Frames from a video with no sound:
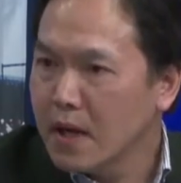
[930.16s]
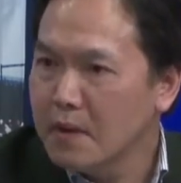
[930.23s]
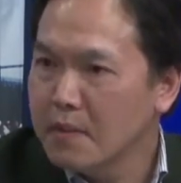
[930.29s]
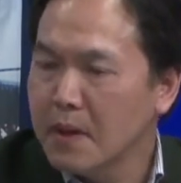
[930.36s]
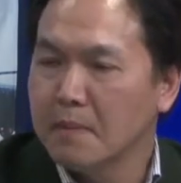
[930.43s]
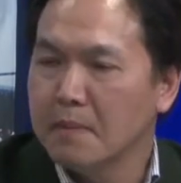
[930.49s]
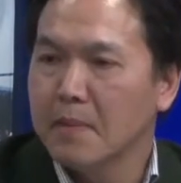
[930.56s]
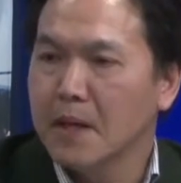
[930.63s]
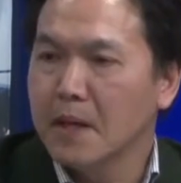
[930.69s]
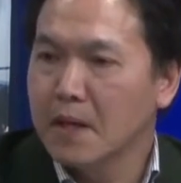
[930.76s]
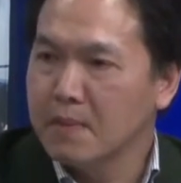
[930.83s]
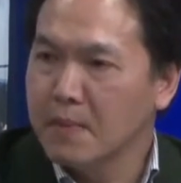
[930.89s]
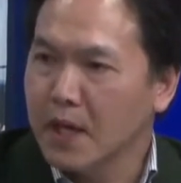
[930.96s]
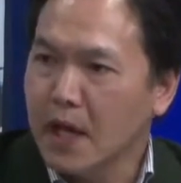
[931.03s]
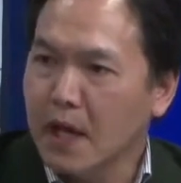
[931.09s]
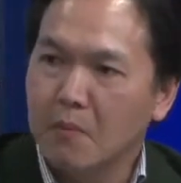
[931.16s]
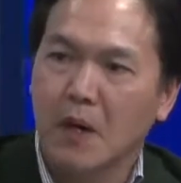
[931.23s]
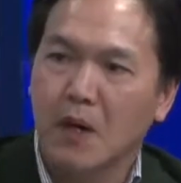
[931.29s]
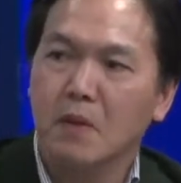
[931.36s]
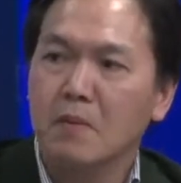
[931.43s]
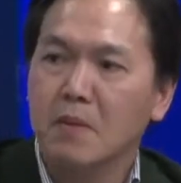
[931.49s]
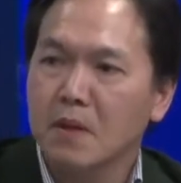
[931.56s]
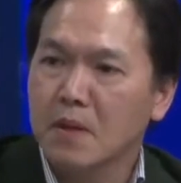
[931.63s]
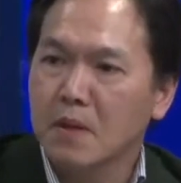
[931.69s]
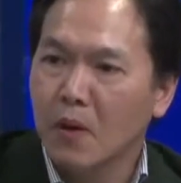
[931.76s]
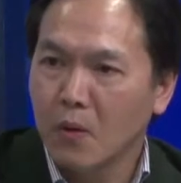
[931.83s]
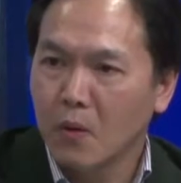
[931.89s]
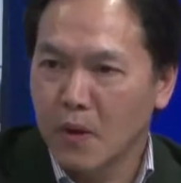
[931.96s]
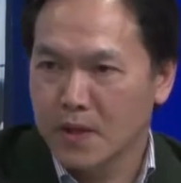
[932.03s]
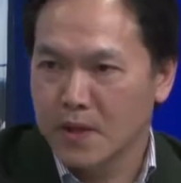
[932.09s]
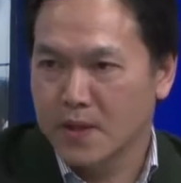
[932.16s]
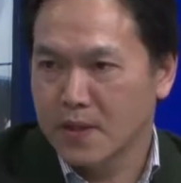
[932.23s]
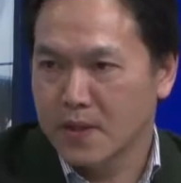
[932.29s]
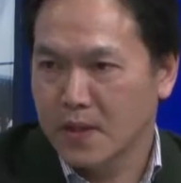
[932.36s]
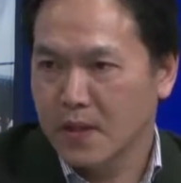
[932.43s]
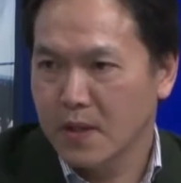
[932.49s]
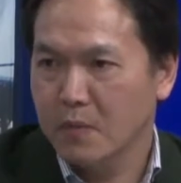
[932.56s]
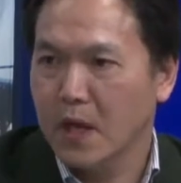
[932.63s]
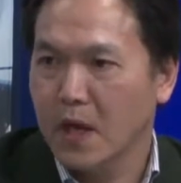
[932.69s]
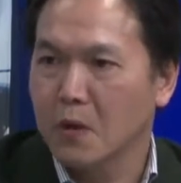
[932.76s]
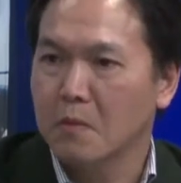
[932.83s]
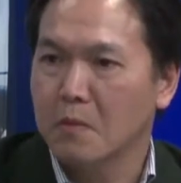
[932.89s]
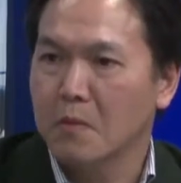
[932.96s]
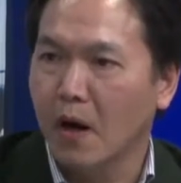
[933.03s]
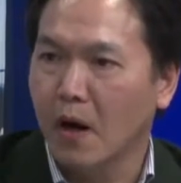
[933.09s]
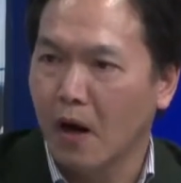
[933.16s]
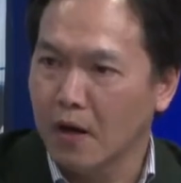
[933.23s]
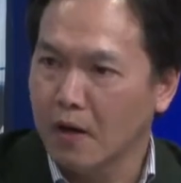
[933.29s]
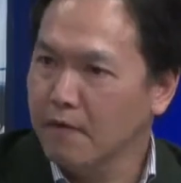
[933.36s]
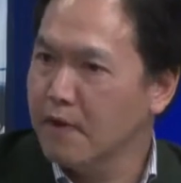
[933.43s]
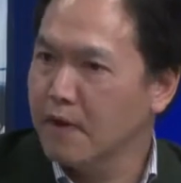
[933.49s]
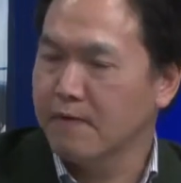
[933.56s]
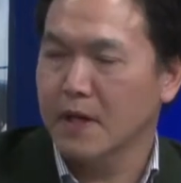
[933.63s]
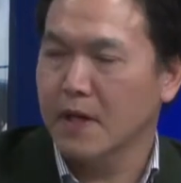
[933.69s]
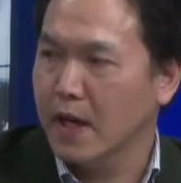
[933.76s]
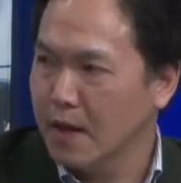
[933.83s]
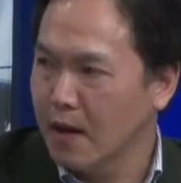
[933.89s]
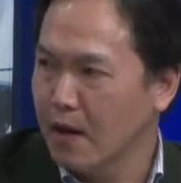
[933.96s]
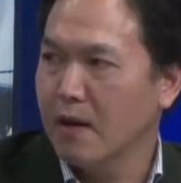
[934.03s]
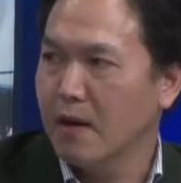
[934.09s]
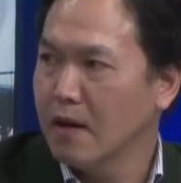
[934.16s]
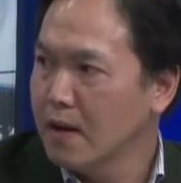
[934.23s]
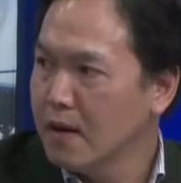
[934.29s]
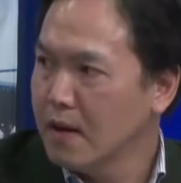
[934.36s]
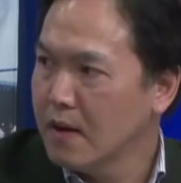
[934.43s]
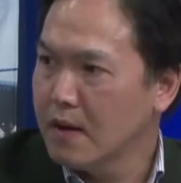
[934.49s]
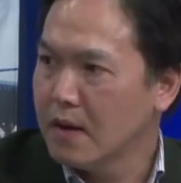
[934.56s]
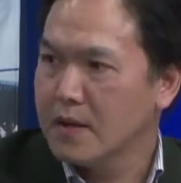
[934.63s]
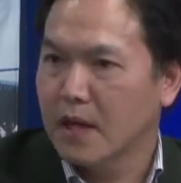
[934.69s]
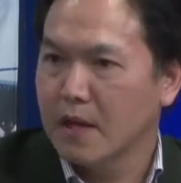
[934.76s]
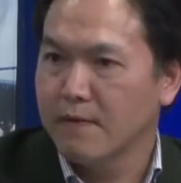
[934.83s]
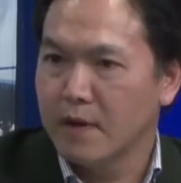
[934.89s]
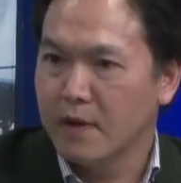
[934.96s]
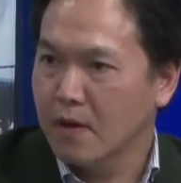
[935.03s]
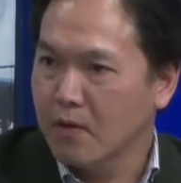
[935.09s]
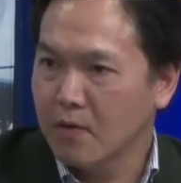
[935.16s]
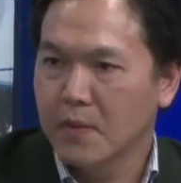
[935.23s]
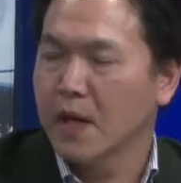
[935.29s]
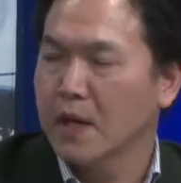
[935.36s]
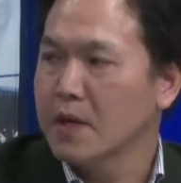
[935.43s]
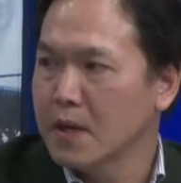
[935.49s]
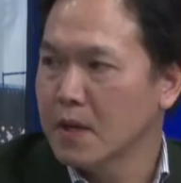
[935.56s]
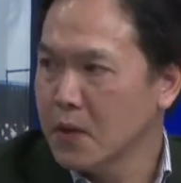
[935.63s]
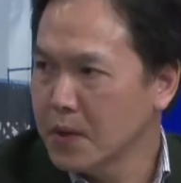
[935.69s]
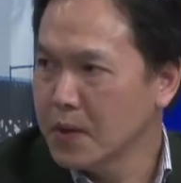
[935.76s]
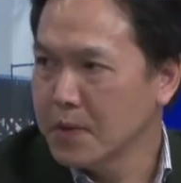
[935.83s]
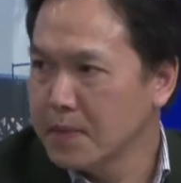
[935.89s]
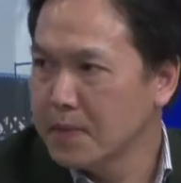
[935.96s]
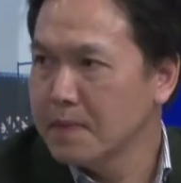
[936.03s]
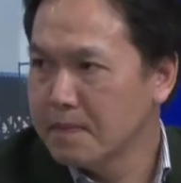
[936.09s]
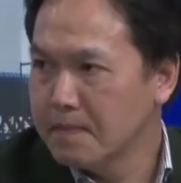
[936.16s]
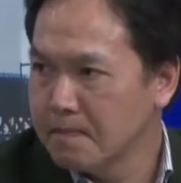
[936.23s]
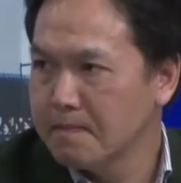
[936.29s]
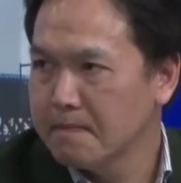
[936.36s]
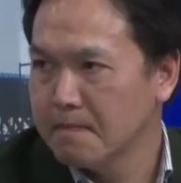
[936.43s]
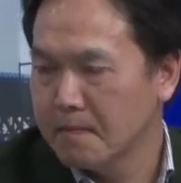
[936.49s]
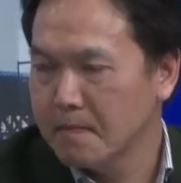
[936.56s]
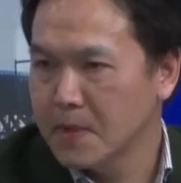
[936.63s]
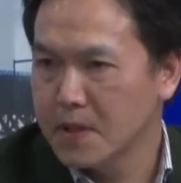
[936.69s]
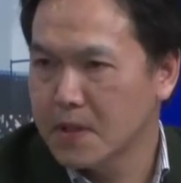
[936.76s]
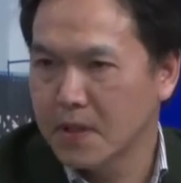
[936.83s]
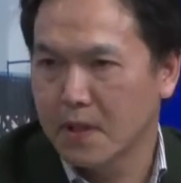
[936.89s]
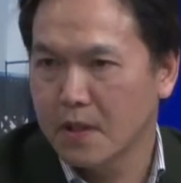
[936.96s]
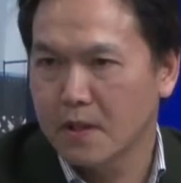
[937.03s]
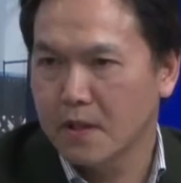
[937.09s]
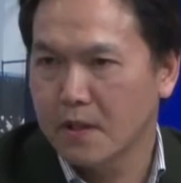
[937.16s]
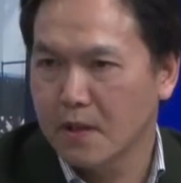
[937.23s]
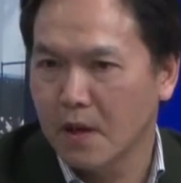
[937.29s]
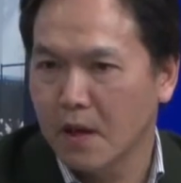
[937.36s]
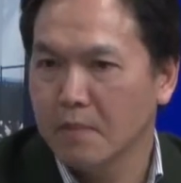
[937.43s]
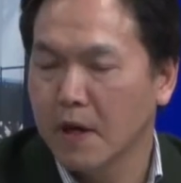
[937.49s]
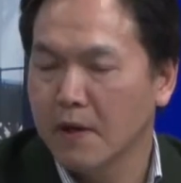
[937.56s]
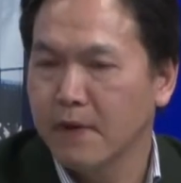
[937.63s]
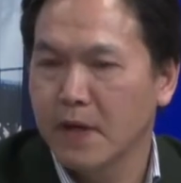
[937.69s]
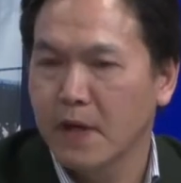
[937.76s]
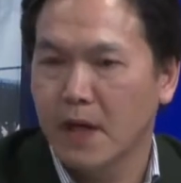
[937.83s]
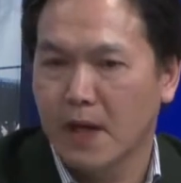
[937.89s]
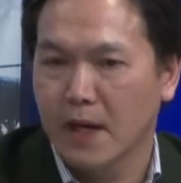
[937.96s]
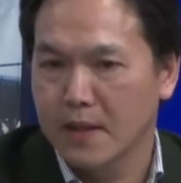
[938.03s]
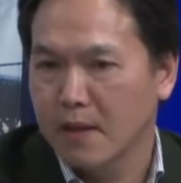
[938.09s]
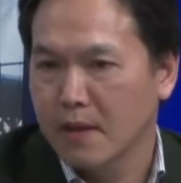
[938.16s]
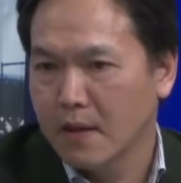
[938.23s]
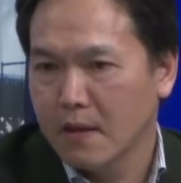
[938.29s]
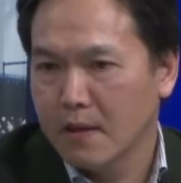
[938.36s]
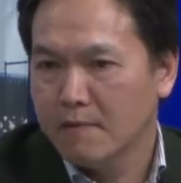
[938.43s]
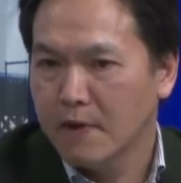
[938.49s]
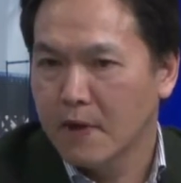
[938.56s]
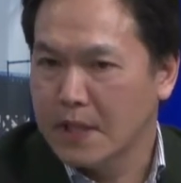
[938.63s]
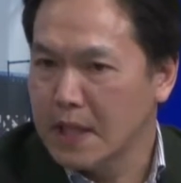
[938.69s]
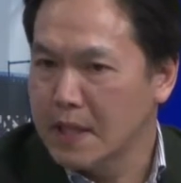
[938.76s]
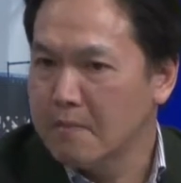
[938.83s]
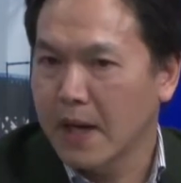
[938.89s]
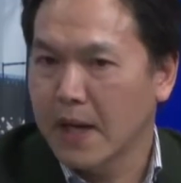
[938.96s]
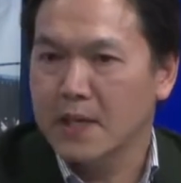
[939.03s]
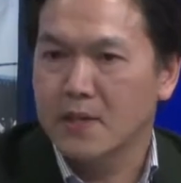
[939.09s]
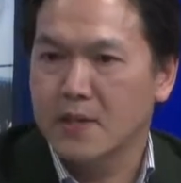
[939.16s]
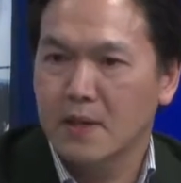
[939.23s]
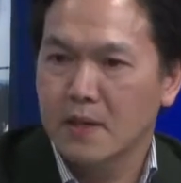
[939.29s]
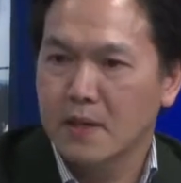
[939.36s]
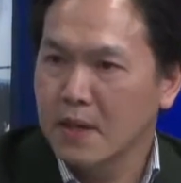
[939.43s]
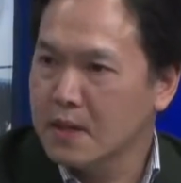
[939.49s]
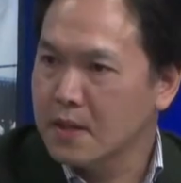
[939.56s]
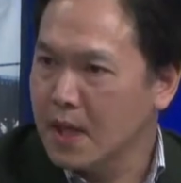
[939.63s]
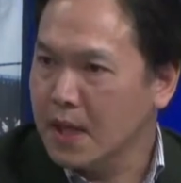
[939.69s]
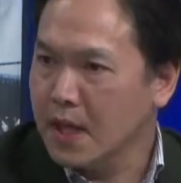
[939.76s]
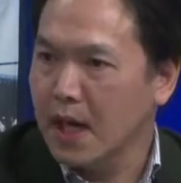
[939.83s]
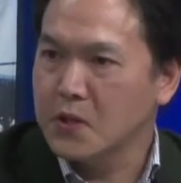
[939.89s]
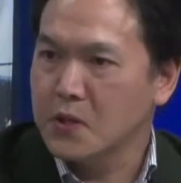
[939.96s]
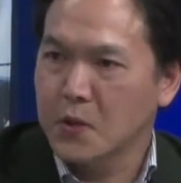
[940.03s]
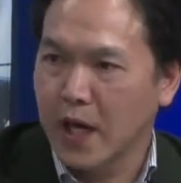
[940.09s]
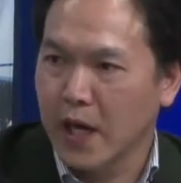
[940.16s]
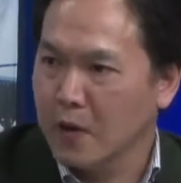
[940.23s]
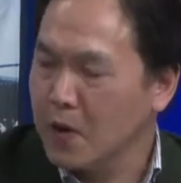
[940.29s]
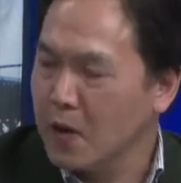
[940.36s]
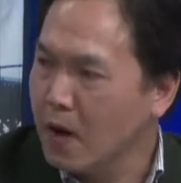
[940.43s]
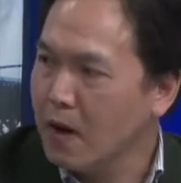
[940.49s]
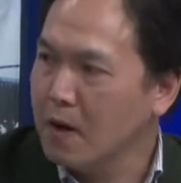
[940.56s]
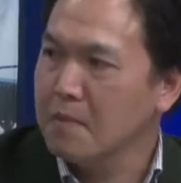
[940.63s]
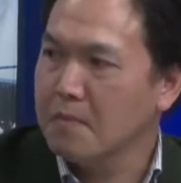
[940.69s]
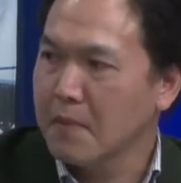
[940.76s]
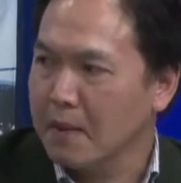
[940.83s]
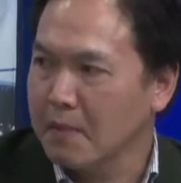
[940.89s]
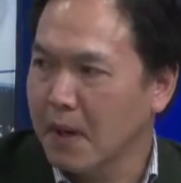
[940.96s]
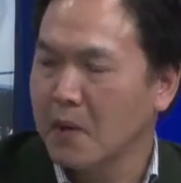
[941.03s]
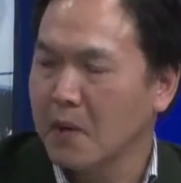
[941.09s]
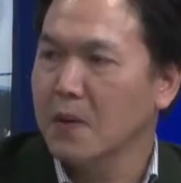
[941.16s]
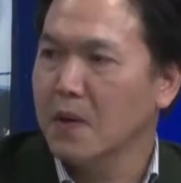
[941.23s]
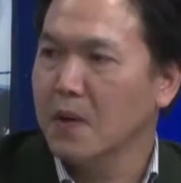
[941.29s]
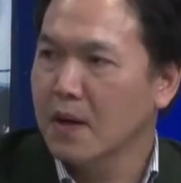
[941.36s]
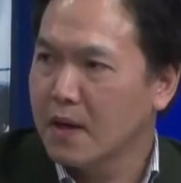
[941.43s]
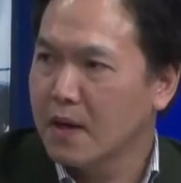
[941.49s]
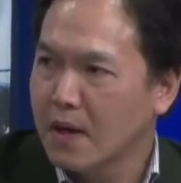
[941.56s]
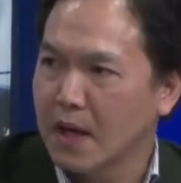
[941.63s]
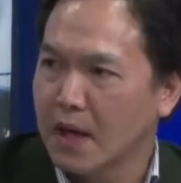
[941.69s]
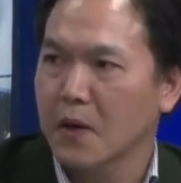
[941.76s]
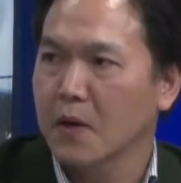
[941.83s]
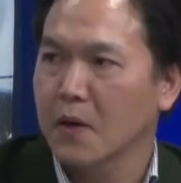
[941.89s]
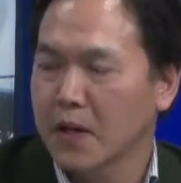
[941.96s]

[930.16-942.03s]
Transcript: khi mà mấy người bị cao máu mình always lúc nào cũng hỏi về vấn đề đó yeah. uh, ờ, tại vì nó cũng bị ảnh hưởng luôn Đúng ừ. cho nên nó bởi vì nó là về tim mạch cho nên đi tất cả chỗ nào có mạch máu là yeah.